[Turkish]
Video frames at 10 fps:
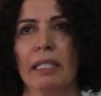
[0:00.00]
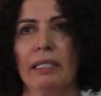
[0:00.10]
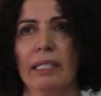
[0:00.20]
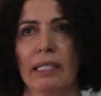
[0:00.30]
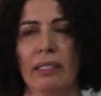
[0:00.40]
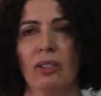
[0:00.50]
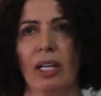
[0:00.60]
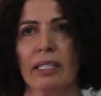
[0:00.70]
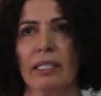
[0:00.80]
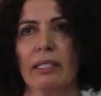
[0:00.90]
birlikte 7
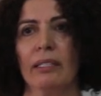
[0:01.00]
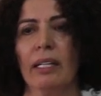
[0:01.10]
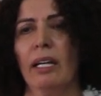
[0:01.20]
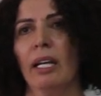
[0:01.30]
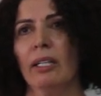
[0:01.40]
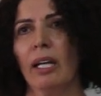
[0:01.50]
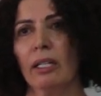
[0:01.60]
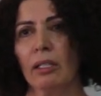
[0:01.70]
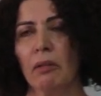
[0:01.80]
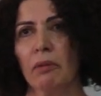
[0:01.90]
celsede de
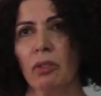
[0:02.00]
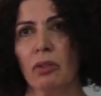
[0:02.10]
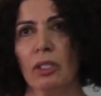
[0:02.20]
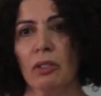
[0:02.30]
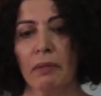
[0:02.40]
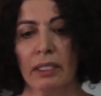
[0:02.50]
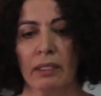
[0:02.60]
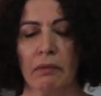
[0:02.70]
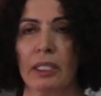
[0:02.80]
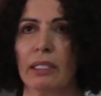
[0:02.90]
yargılama süreci
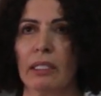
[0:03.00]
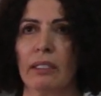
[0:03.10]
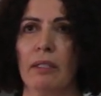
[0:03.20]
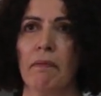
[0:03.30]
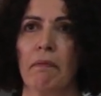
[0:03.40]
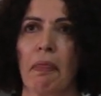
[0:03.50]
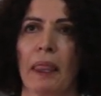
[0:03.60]
bitirildi.